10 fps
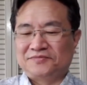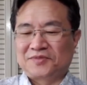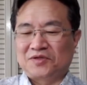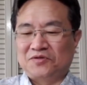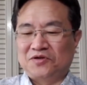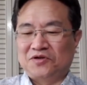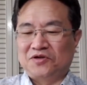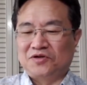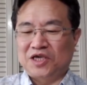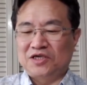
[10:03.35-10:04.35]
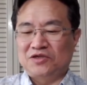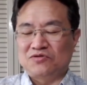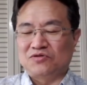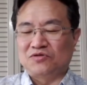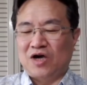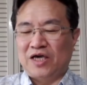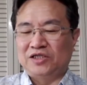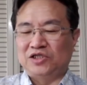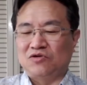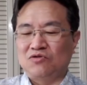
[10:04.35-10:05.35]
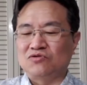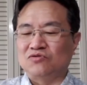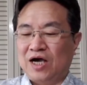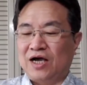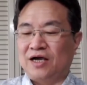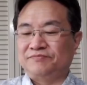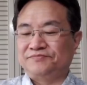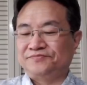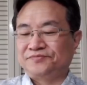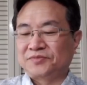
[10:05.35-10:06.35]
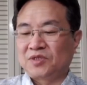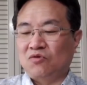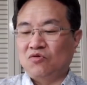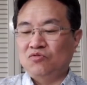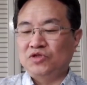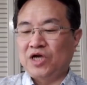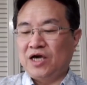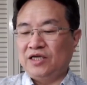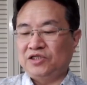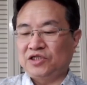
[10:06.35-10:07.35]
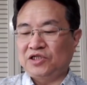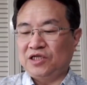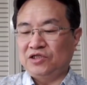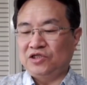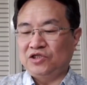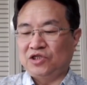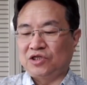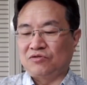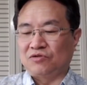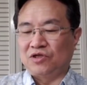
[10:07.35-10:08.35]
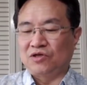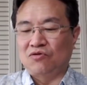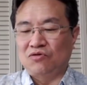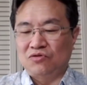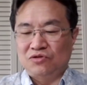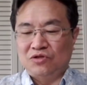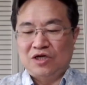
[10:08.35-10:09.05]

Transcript: その選挙区の愛知5区は大村愛知県知事へのリコール